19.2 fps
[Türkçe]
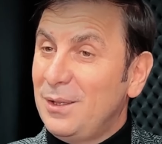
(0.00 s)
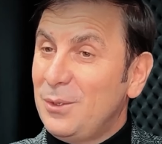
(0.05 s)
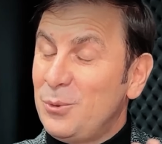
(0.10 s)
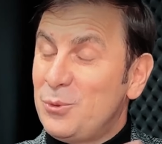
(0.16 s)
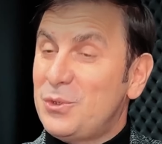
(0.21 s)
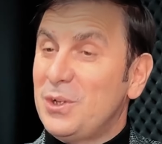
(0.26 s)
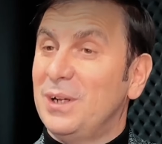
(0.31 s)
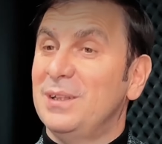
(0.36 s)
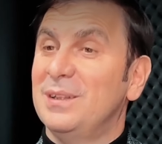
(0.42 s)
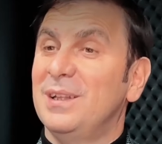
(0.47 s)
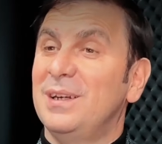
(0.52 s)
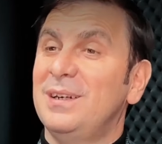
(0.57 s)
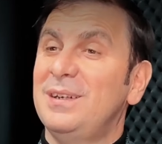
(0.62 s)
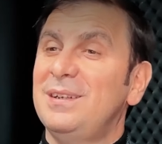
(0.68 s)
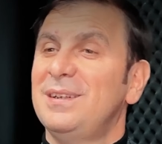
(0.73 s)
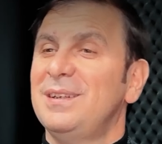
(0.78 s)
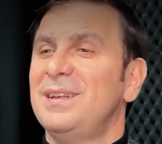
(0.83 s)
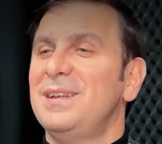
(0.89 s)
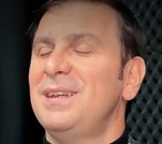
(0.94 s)
Yüce
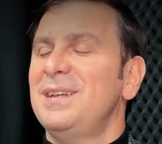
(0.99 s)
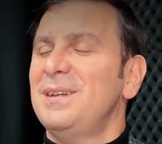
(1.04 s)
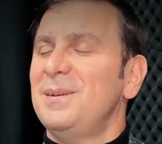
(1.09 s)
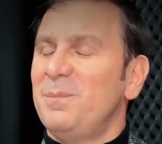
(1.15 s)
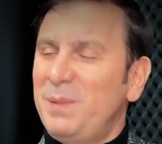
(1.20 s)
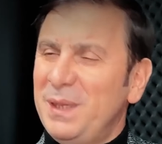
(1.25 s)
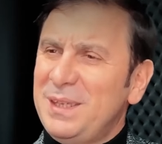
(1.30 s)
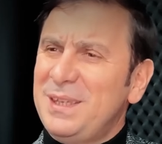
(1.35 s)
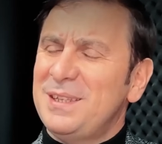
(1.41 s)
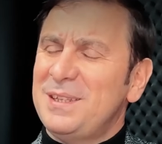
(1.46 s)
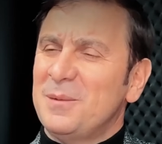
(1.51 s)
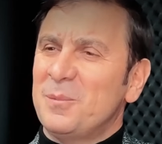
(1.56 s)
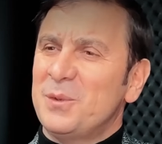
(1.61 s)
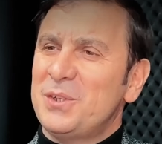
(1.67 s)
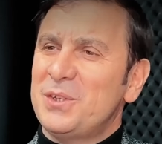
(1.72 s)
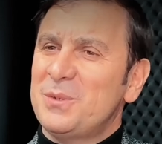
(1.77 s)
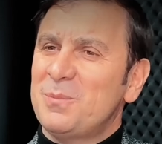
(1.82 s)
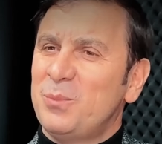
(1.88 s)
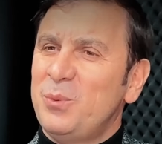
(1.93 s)
Allah peki
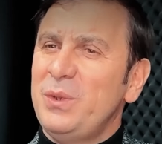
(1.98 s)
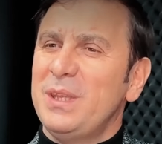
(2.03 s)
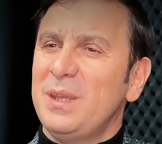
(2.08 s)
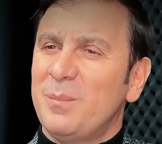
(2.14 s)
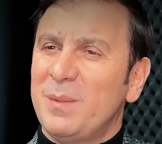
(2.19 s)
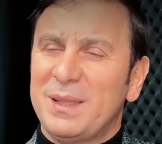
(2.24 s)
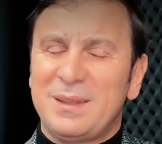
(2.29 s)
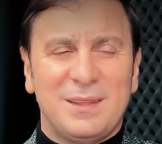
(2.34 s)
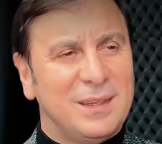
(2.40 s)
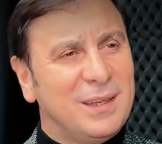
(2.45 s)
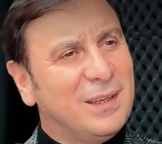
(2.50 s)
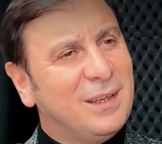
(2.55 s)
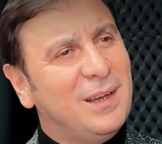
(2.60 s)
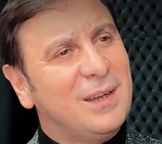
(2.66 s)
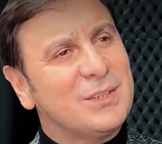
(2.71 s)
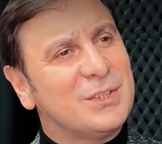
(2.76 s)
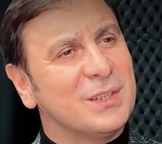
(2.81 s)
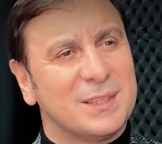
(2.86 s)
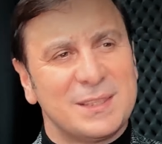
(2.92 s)
demiş bu nimetlere
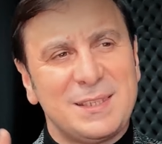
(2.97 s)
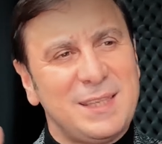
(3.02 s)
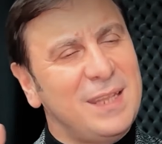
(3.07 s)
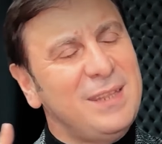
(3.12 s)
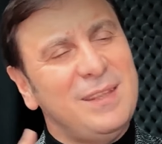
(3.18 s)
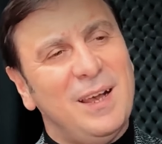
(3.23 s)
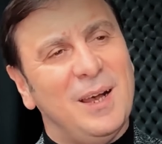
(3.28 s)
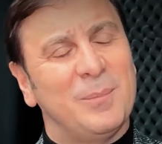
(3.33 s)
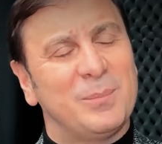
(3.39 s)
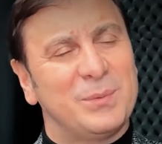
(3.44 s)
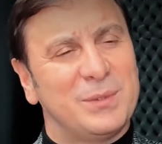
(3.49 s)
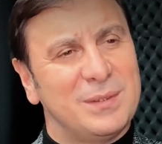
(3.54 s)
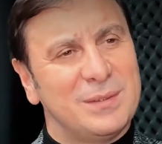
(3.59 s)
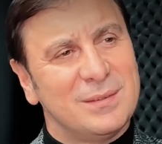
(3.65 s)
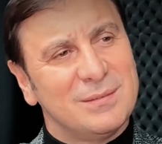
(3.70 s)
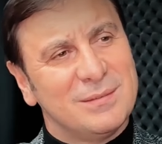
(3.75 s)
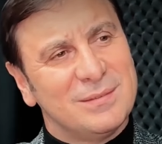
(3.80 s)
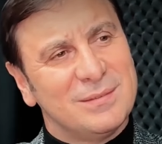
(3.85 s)
karşılık sen ne yaptın?